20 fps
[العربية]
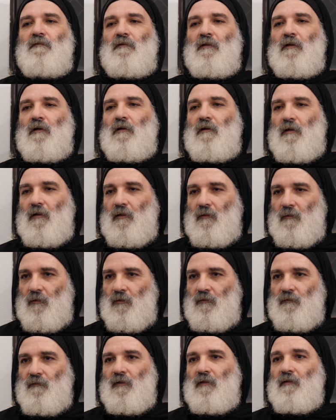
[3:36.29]
المقاومه
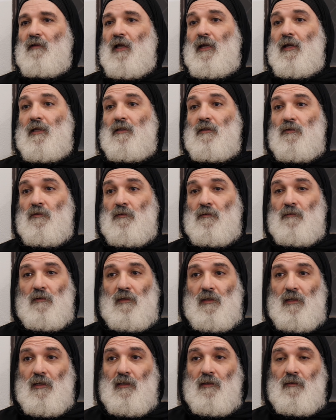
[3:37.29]
وفي الحياه
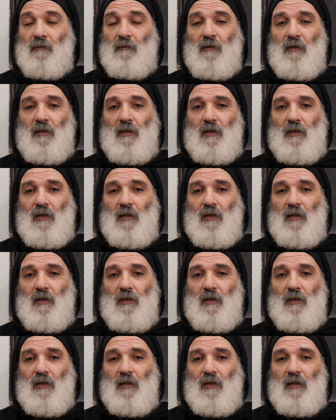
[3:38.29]
الروحيه